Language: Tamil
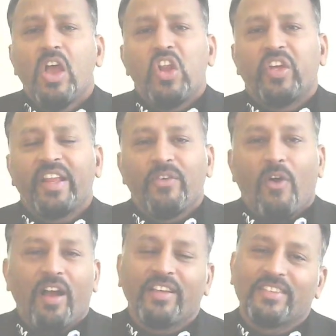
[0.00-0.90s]
நிறைய
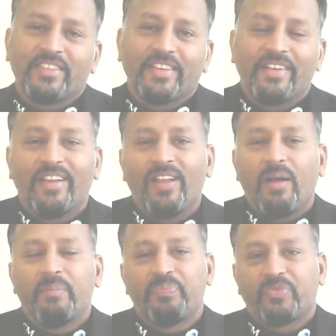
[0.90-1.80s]
வாக்குத்தத்தங்கள்
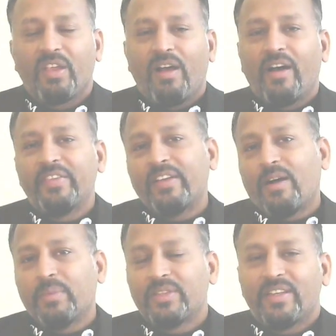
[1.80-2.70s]
எல்லாம்
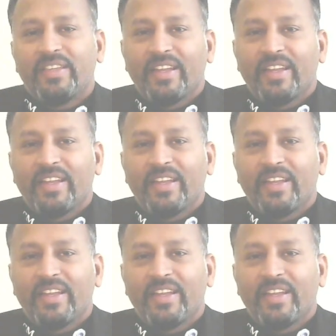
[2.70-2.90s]
ஆதிகாமத்தில்